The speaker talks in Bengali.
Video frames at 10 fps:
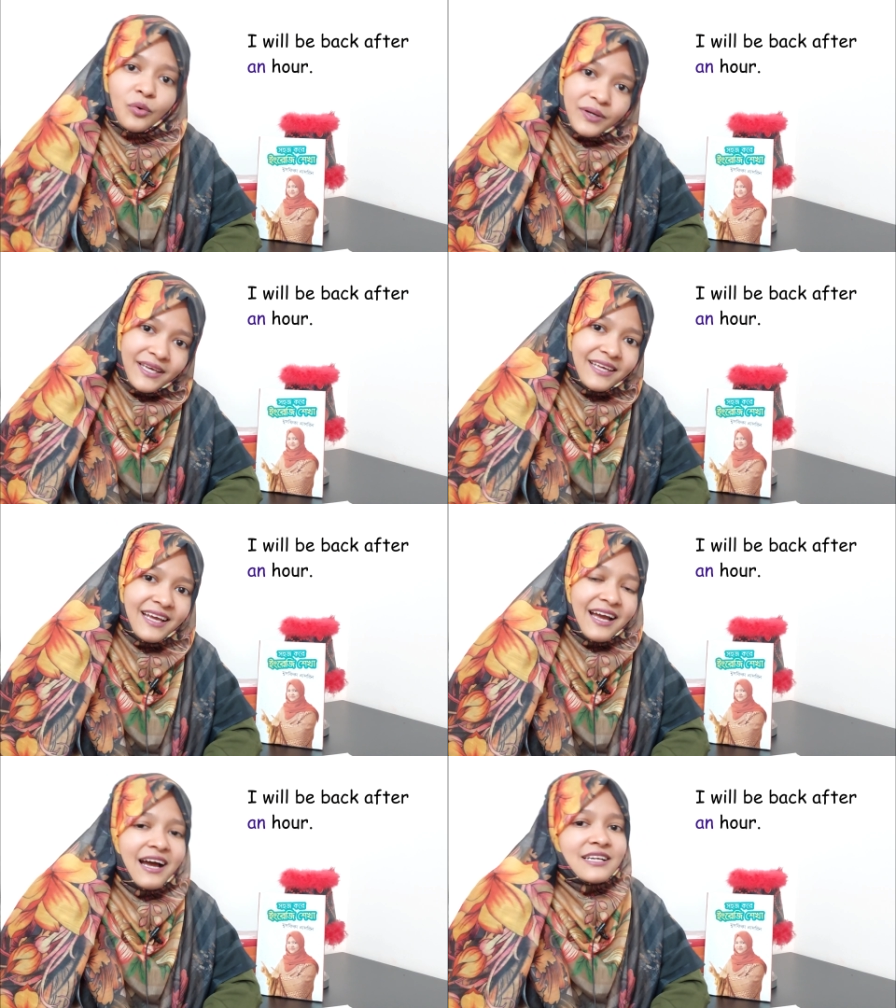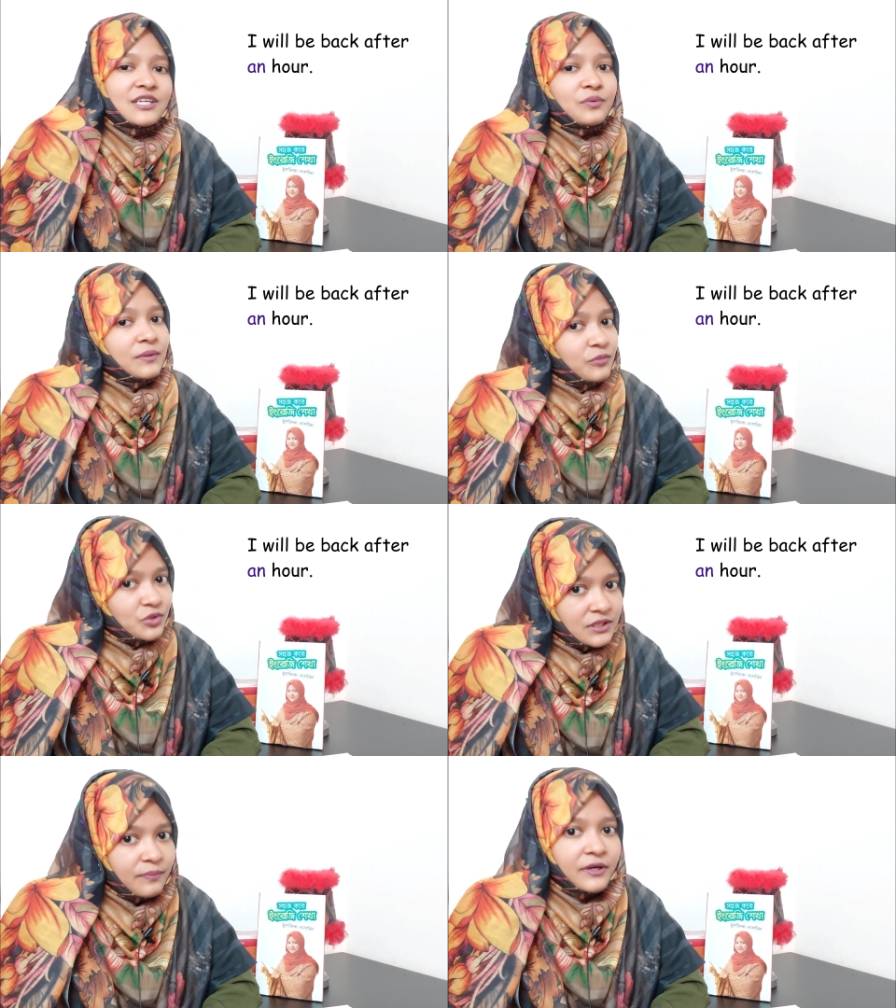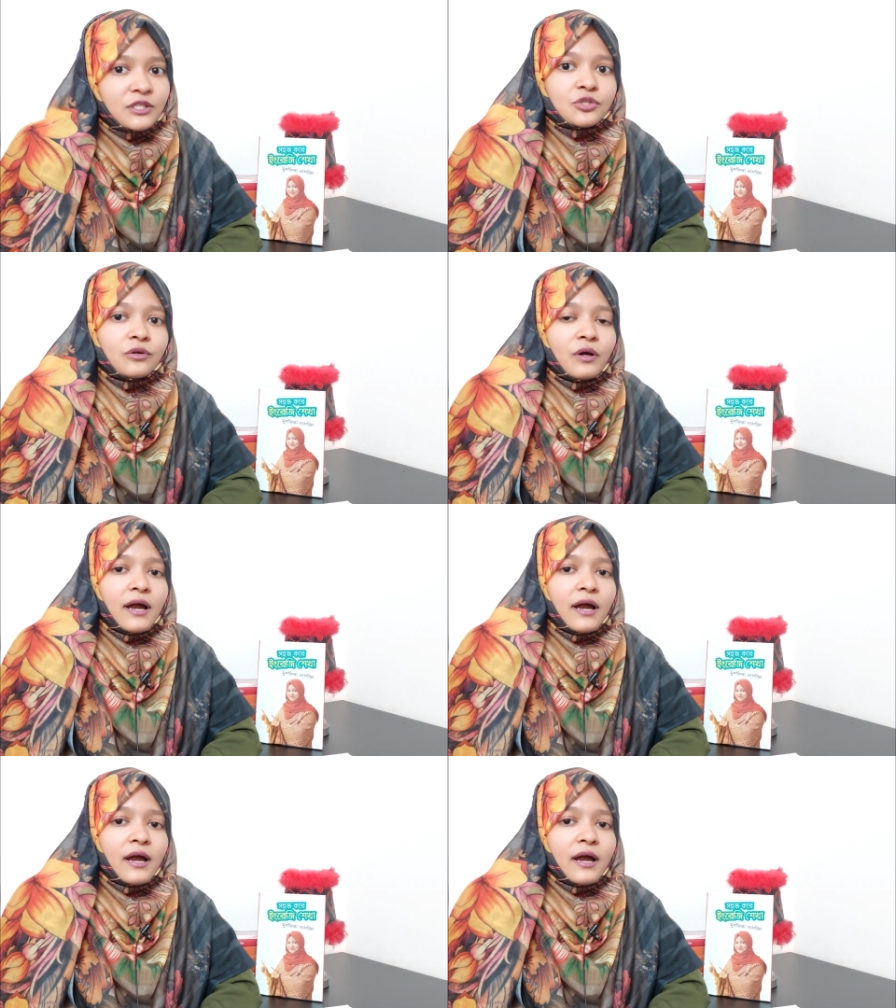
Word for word: ওকে আশা করি বুঝতে পেরেছ